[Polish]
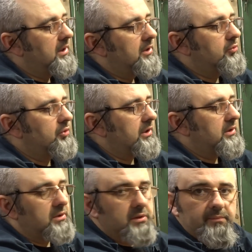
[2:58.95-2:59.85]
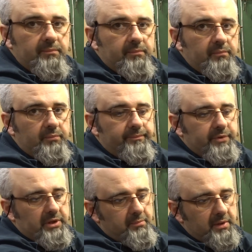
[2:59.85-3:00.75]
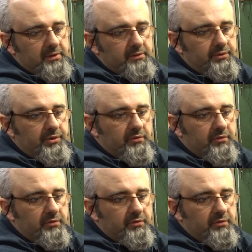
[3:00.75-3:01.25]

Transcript: Tutaj mm, Dremel nie